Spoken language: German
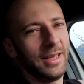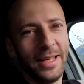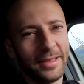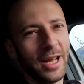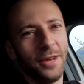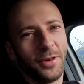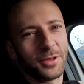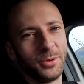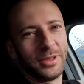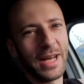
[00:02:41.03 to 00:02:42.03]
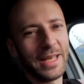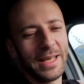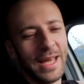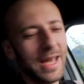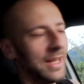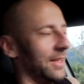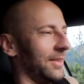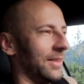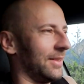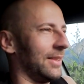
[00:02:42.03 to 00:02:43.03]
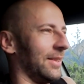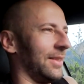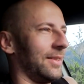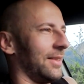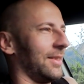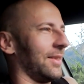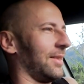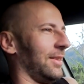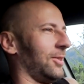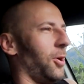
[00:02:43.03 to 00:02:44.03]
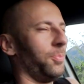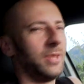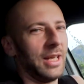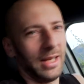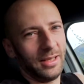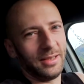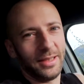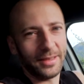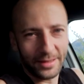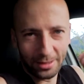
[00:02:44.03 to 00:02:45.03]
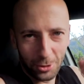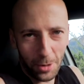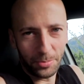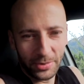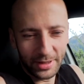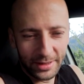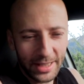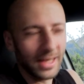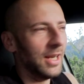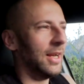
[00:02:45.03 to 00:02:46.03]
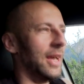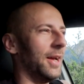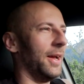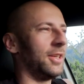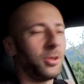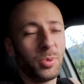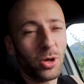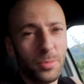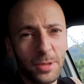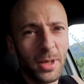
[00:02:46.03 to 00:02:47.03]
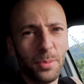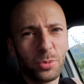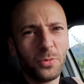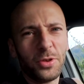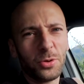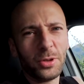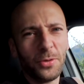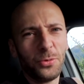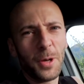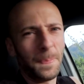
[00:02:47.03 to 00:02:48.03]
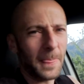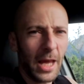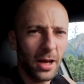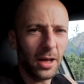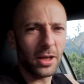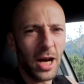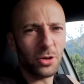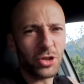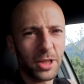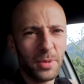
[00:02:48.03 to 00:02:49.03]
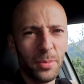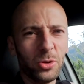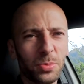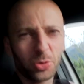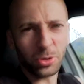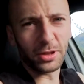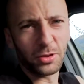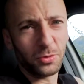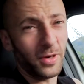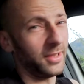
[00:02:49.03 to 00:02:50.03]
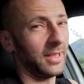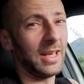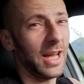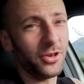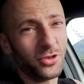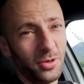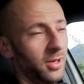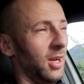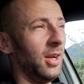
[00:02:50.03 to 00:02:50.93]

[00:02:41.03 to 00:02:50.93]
Ist einfach so. Daher, ey, ist es, ist, ist, ist, ist ein Top-Ding. Es ist ein Top-Ding. Äh, ich bekomme nicht mal Provision dafür. Carlo schickt mir immer nur Produkte zu, was ich alleine schon